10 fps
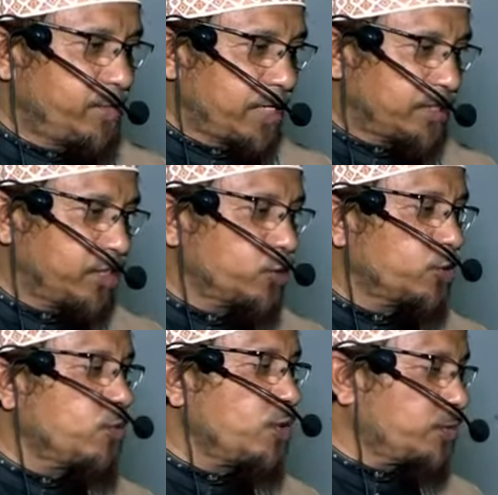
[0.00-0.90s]
বাচ্চা
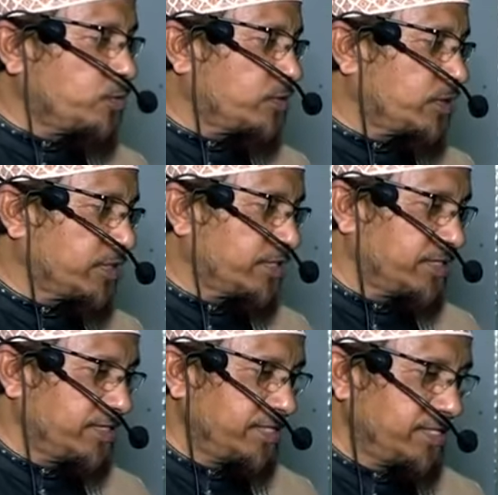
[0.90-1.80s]
জন্ম হবে কোথেকে
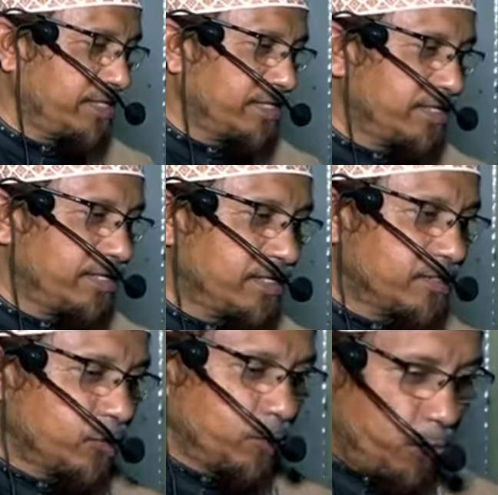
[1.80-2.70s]

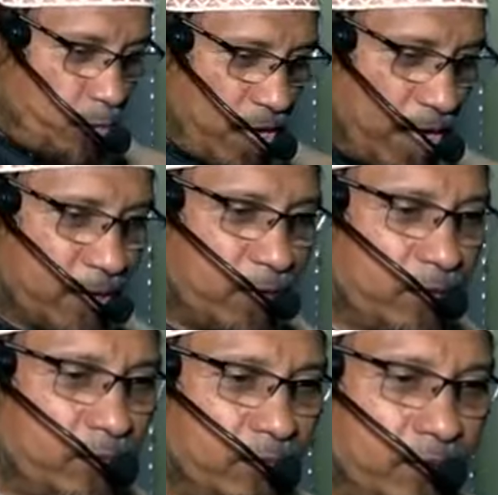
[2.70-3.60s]
সে তো বুড়া এখন